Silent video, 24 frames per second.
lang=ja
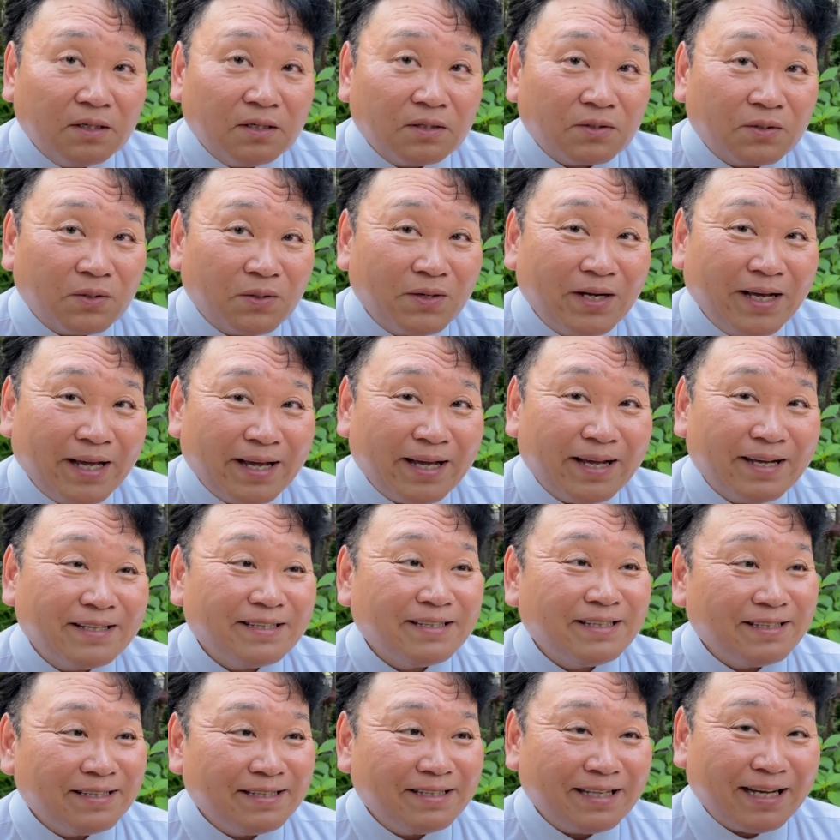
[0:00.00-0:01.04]
それ
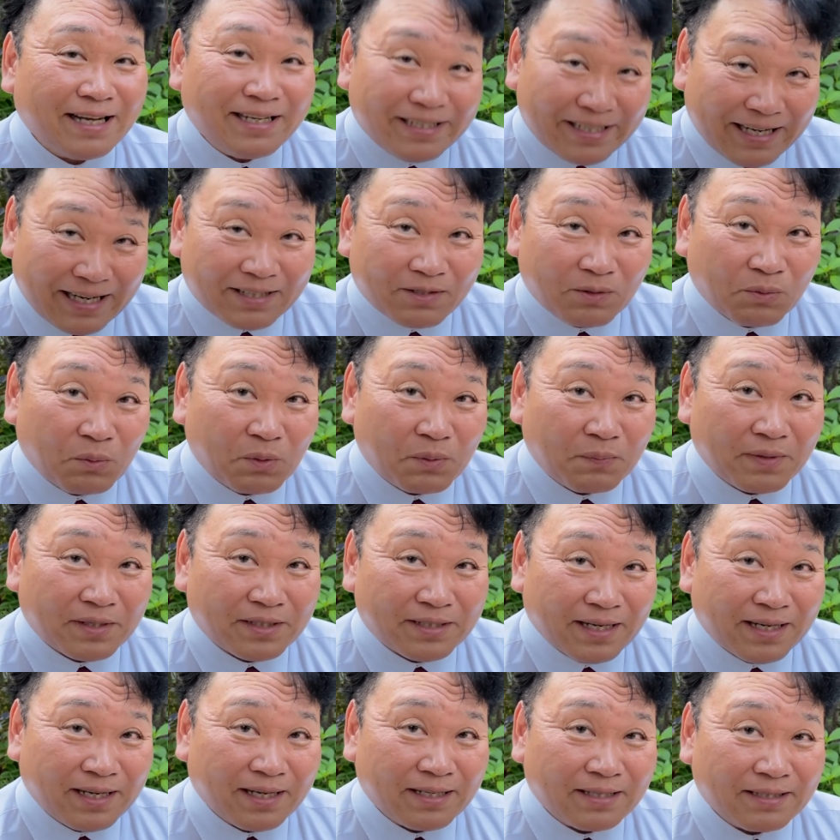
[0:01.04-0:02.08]
何かと思いま
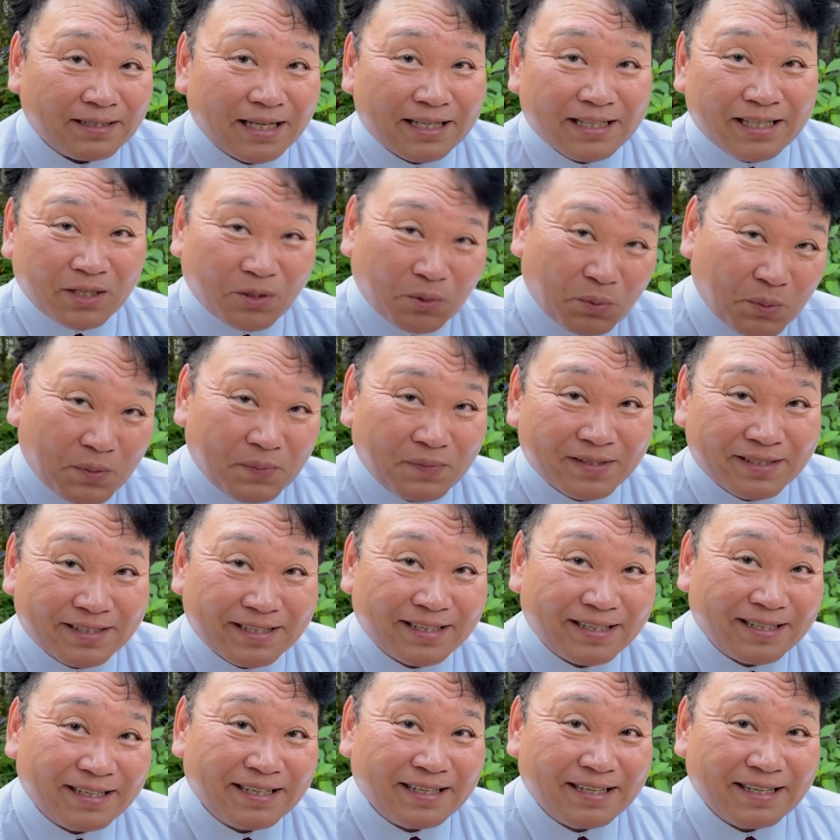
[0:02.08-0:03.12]
すか何だと思いますか